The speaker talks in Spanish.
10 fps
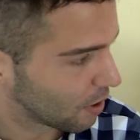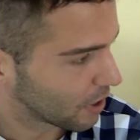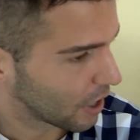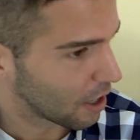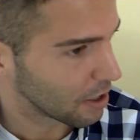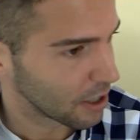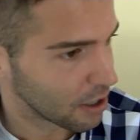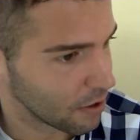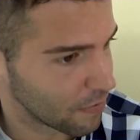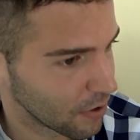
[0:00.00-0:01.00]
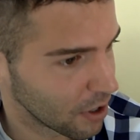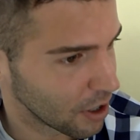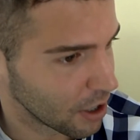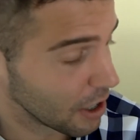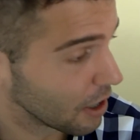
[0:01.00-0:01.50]
verdad,
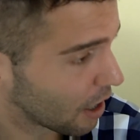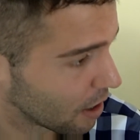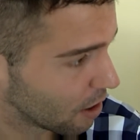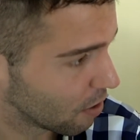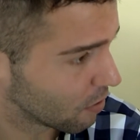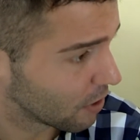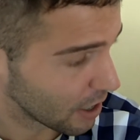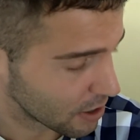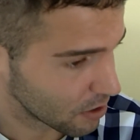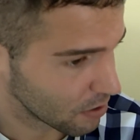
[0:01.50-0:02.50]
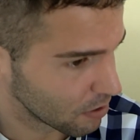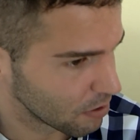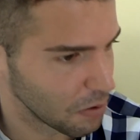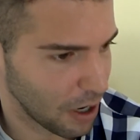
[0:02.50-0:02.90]
Jennifer, Ignacio, Nacho,